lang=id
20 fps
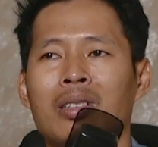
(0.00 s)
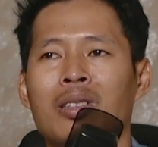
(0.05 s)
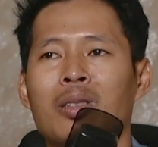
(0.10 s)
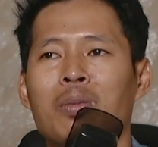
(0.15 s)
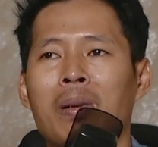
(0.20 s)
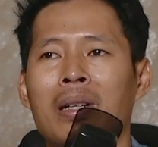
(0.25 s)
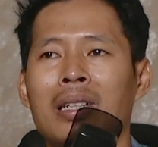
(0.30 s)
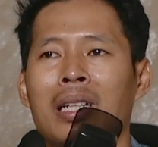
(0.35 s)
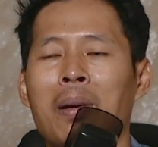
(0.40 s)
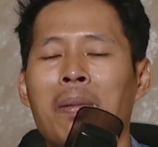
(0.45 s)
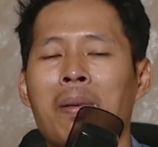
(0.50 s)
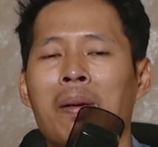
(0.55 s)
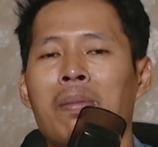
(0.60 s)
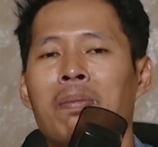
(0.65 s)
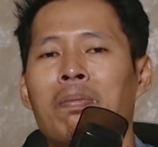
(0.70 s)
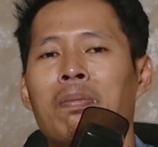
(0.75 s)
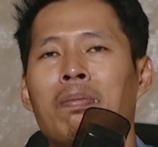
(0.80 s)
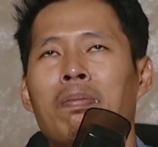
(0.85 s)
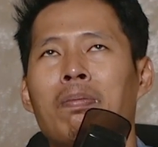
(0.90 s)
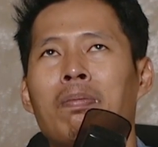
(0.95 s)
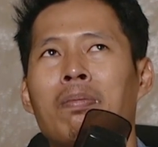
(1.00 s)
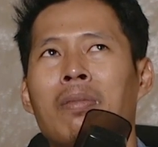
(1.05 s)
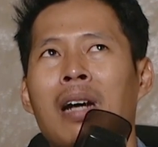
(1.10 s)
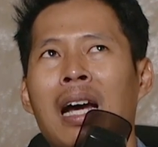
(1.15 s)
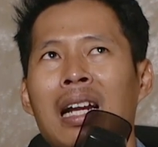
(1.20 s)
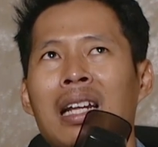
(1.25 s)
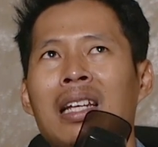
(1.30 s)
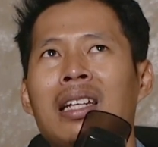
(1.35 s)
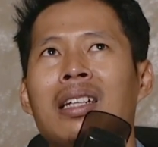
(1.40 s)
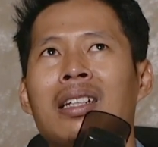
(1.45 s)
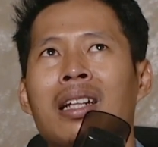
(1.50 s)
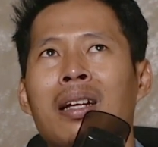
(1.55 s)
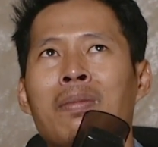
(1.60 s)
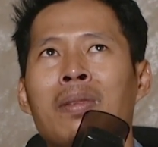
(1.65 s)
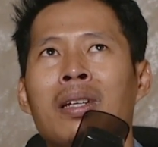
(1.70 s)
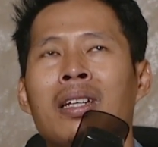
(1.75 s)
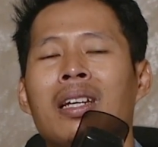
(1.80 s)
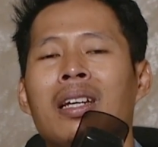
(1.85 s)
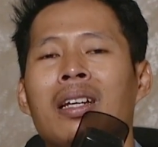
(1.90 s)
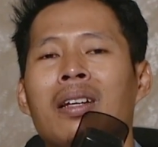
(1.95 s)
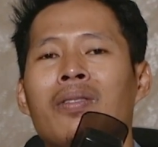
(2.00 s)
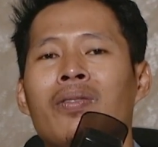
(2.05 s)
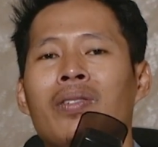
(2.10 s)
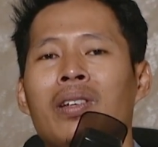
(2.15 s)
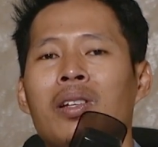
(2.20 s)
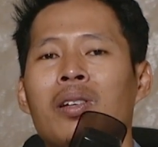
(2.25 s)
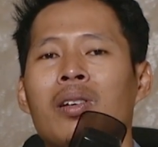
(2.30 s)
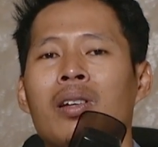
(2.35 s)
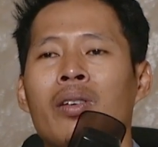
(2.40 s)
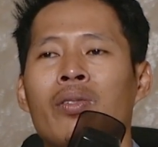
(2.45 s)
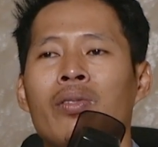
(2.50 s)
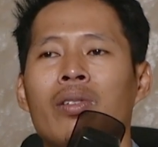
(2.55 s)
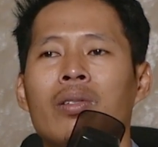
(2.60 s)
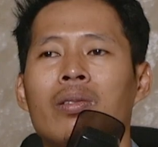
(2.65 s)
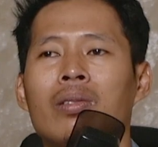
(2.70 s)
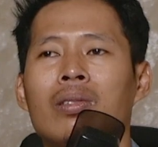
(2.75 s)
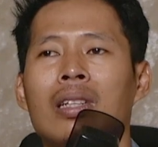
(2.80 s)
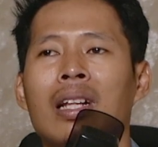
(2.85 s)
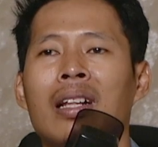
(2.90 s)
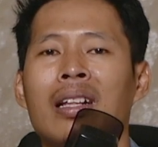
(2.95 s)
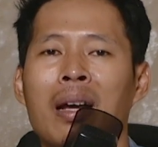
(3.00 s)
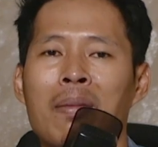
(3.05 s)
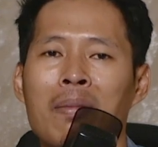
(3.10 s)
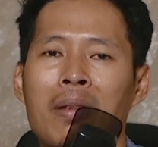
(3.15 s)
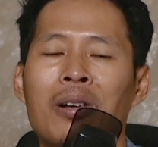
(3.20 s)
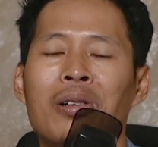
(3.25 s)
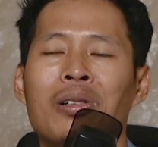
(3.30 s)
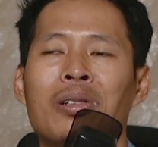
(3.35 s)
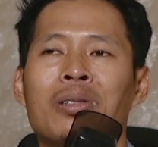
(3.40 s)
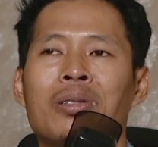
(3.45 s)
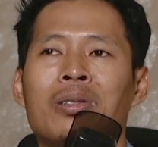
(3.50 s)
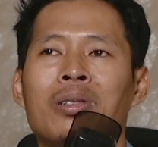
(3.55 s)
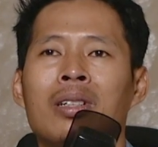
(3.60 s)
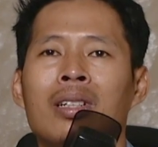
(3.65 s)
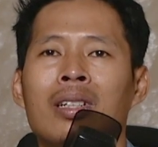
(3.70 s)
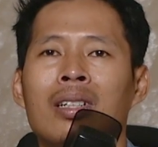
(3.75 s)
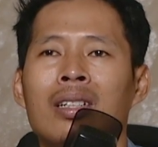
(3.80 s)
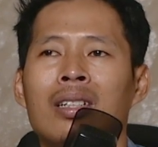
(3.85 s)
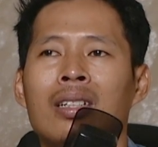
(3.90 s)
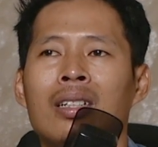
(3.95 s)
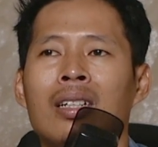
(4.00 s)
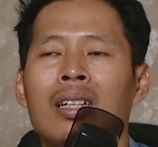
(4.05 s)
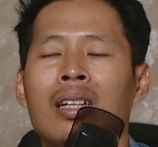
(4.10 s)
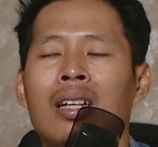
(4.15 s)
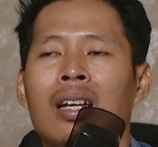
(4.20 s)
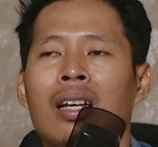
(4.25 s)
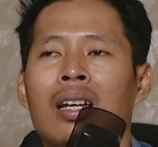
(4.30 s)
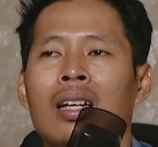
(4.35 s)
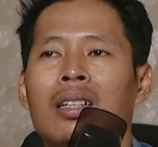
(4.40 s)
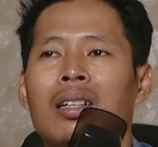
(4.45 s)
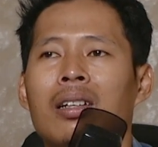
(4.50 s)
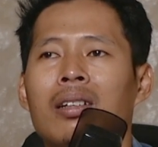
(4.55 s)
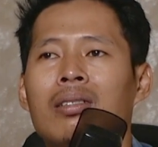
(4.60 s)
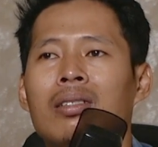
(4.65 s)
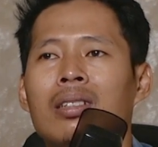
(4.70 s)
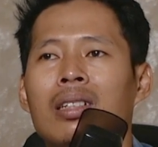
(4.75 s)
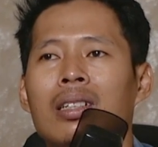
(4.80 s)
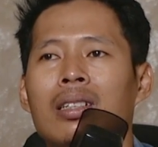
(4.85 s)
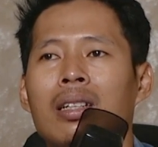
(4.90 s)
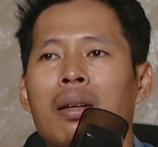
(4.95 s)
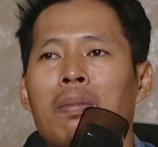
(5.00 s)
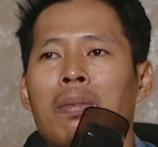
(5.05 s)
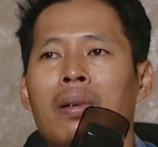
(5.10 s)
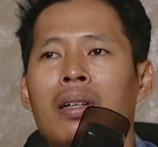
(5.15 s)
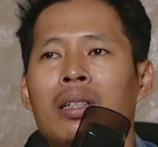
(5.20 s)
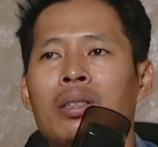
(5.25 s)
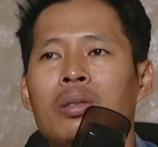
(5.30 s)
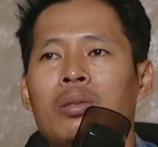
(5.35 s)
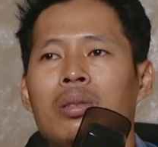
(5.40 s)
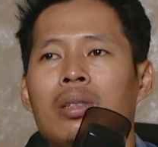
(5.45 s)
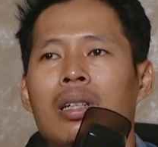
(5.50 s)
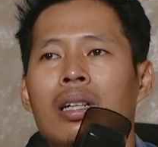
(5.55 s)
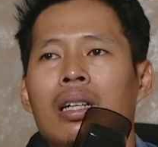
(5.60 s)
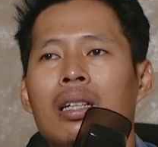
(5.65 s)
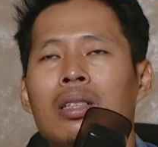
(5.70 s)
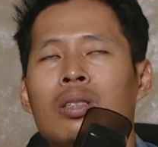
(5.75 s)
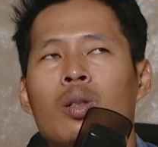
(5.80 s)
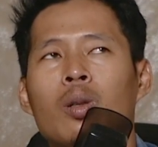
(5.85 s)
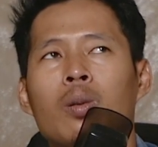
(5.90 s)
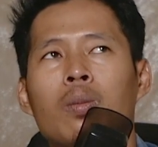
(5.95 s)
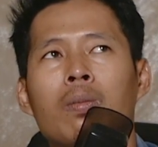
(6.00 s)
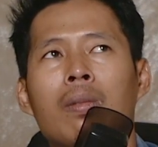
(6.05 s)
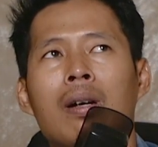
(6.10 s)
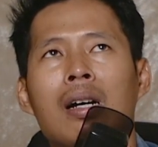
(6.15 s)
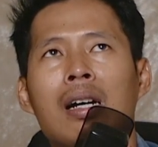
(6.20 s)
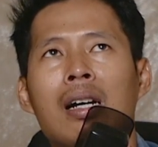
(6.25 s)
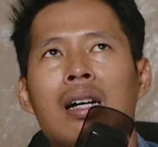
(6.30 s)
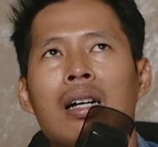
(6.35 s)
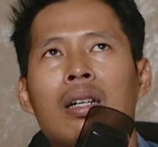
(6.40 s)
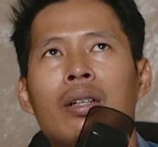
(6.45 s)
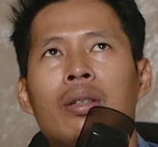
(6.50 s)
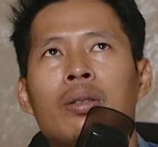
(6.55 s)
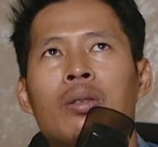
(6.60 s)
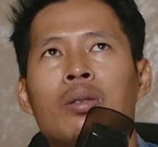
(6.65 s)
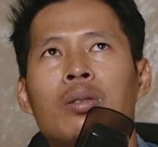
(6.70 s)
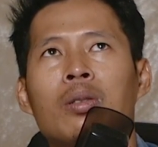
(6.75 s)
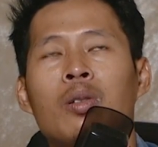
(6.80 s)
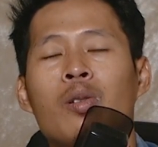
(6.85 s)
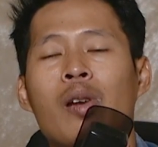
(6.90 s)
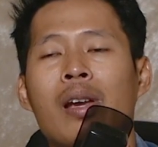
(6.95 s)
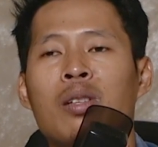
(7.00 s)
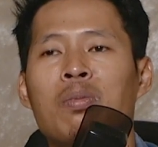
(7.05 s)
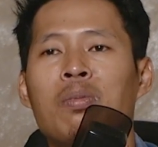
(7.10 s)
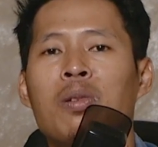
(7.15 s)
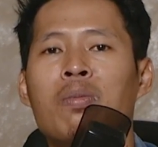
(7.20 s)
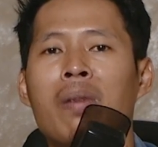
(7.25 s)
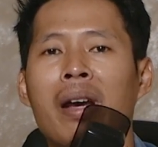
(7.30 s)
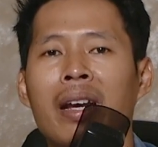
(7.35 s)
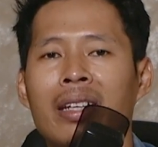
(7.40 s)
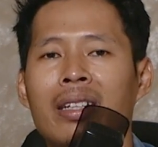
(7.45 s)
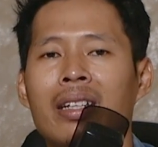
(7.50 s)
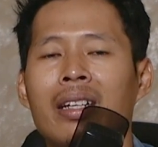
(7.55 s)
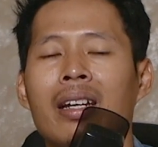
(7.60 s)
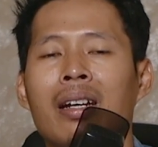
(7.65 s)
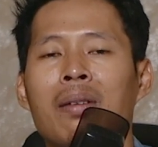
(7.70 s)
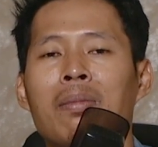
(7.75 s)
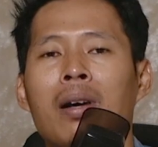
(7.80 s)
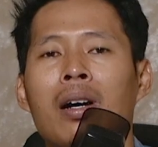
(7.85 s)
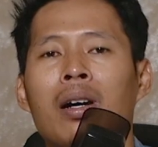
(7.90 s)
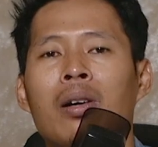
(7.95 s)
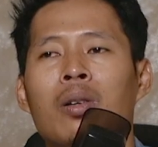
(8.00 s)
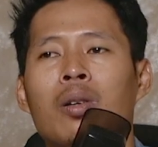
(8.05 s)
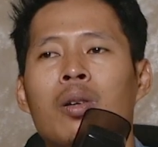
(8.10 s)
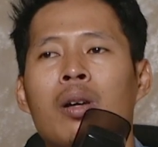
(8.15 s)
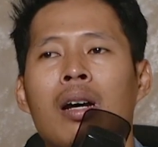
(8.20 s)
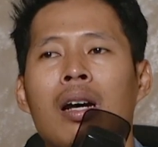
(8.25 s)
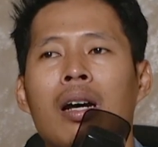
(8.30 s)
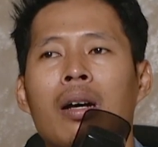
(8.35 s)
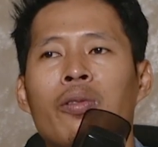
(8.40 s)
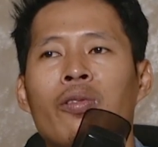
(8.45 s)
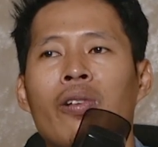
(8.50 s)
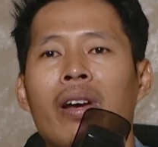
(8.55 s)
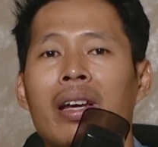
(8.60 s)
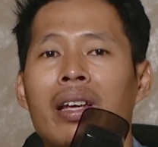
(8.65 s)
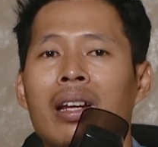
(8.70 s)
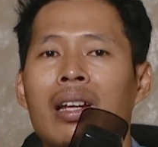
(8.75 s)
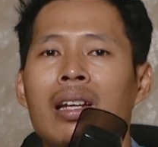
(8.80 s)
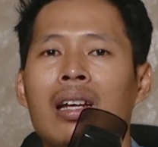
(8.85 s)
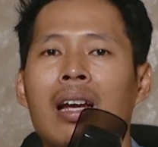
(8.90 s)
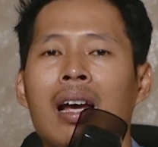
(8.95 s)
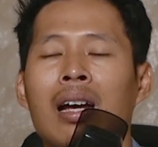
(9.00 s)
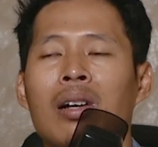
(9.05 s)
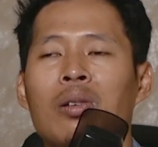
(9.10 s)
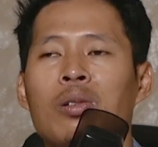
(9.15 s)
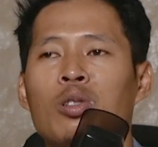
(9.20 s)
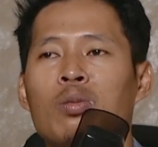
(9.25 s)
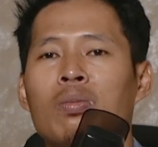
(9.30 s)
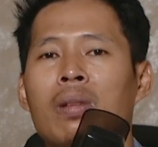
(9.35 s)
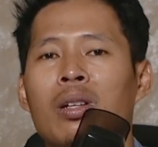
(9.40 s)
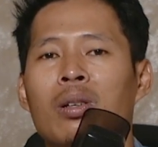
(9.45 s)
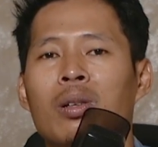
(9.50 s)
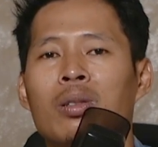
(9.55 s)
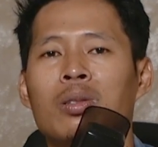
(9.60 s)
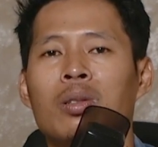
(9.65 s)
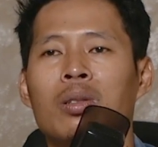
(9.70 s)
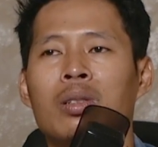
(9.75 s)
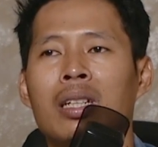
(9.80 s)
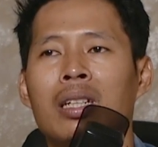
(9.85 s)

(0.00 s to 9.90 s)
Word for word: Itu pertama kali kita bikin video review tentang Maono Terus kita pernah juga coba untuk USB mic-nya ya, Maono Fairy AU903.